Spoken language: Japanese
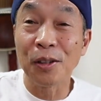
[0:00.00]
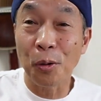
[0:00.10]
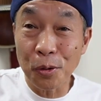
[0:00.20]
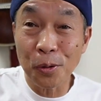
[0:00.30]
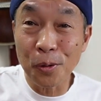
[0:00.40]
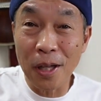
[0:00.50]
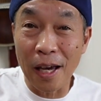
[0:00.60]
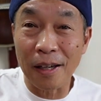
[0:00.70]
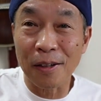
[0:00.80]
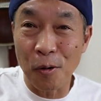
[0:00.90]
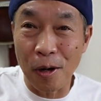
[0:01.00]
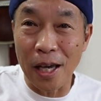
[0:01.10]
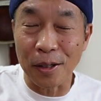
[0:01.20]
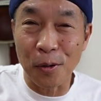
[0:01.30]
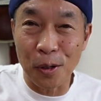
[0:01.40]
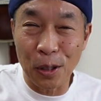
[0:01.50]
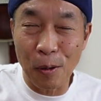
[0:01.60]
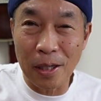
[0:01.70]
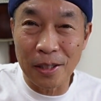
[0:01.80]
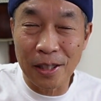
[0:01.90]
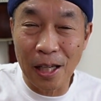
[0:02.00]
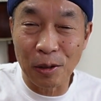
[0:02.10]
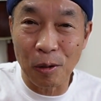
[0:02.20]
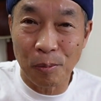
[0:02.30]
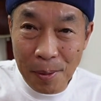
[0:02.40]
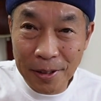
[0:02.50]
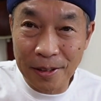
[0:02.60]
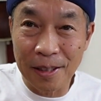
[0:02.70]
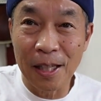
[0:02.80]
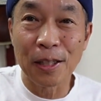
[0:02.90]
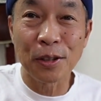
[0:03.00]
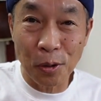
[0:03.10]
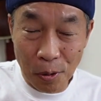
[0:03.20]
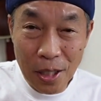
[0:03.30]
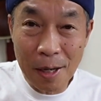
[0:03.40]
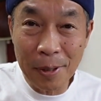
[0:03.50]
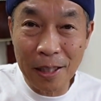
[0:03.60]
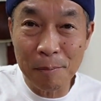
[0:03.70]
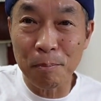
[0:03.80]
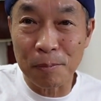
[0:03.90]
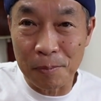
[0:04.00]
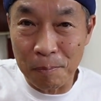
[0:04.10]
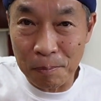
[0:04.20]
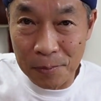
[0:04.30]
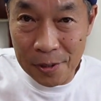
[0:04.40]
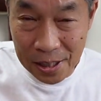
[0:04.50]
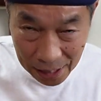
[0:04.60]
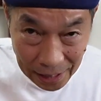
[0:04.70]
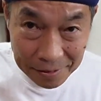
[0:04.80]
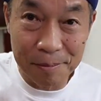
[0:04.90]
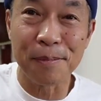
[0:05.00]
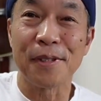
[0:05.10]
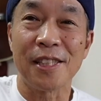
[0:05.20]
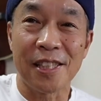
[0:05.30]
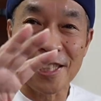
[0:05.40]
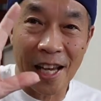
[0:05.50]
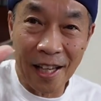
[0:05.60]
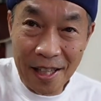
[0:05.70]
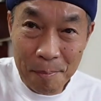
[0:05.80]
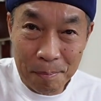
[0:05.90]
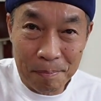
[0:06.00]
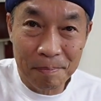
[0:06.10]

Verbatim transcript: ということで今回これで終わりにしたいと思います。それではまた次回。じゃあね。